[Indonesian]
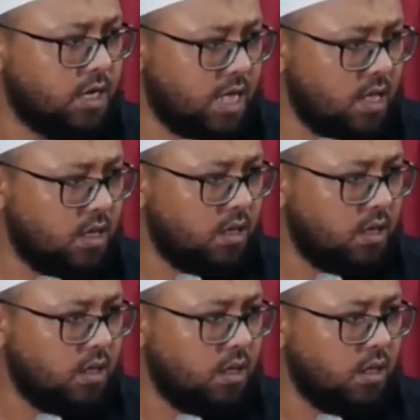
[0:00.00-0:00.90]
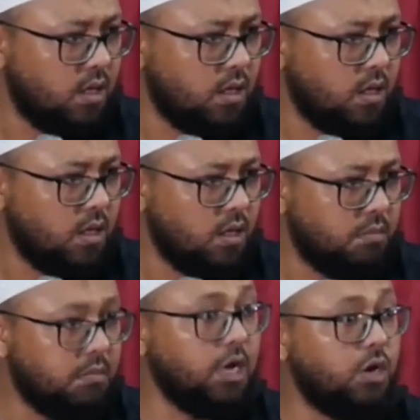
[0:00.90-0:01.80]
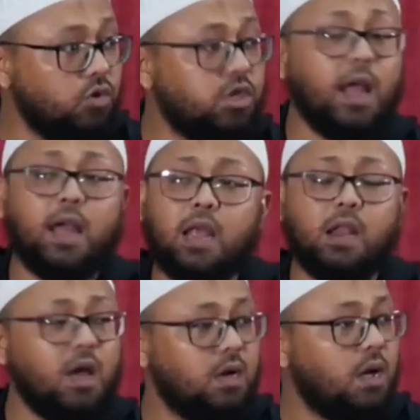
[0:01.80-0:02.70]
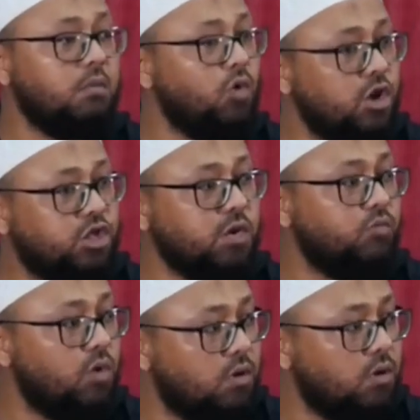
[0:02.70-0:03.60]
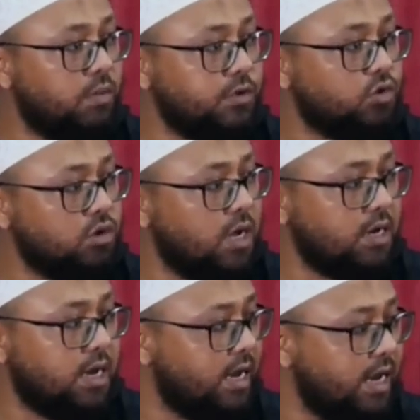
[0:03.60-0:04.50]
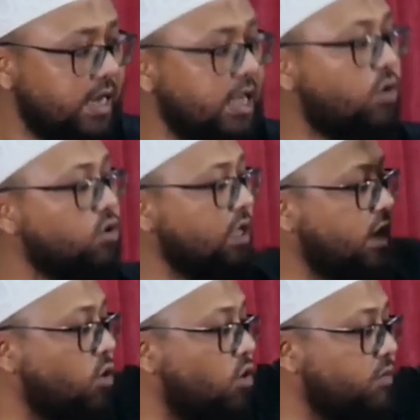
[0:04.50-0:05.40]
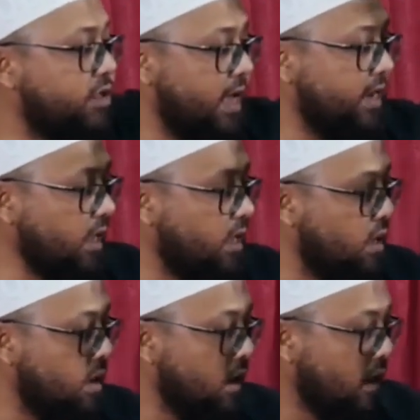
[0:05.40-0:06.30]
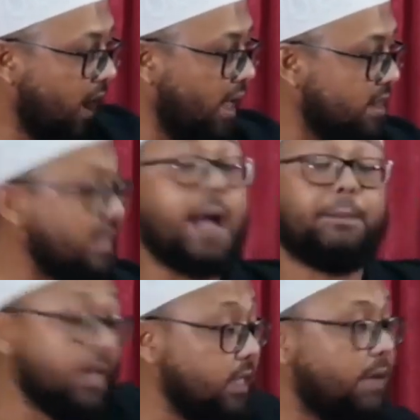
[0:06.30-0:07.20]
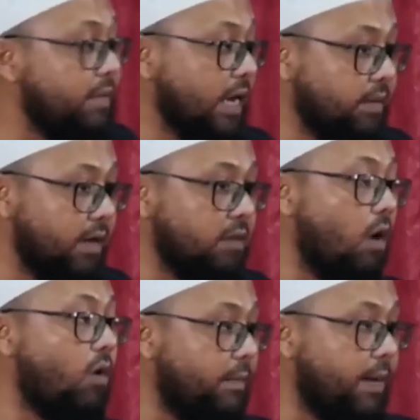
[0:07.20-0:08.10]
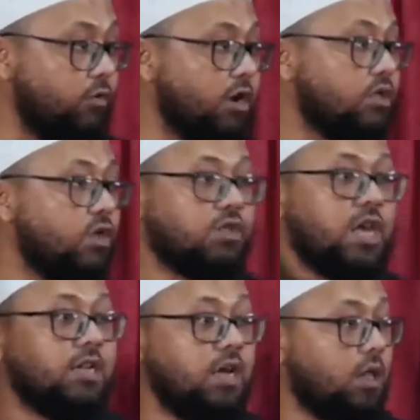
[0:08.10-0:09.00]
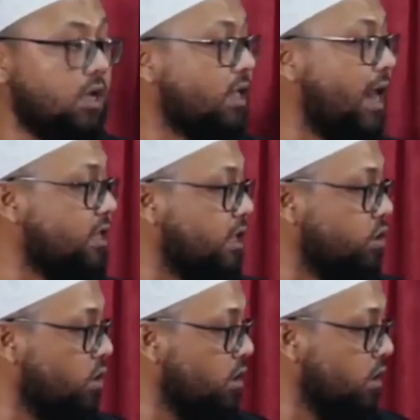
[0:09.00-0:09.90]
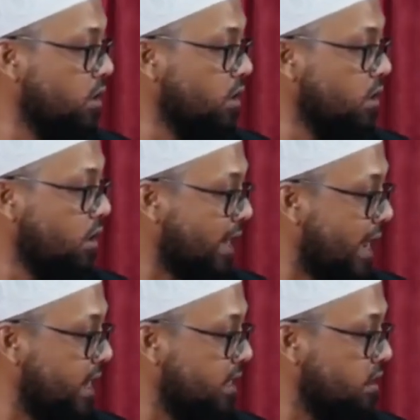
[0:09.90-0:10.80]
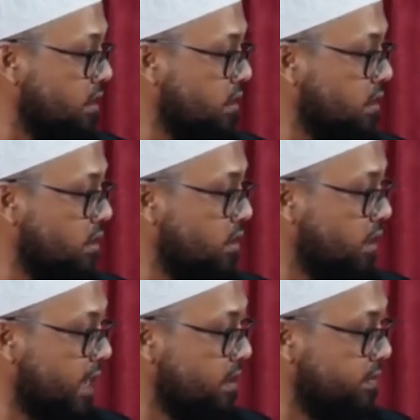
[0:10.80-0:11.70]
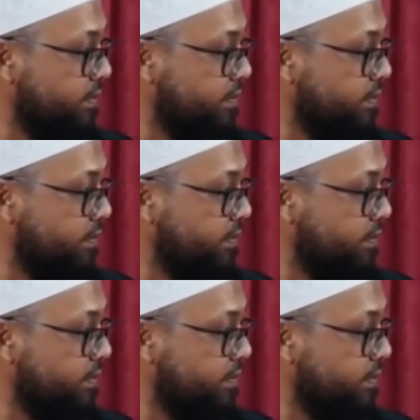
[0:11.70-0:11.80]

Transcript: Ya? Mengikuti halal haram, wajib eh, apa sunnah dan lain-lain, ikuti hukum syari. eh, tapi kita beriman bahwa apapun yang terjadi Allah telah tentukan. Oke? Okay?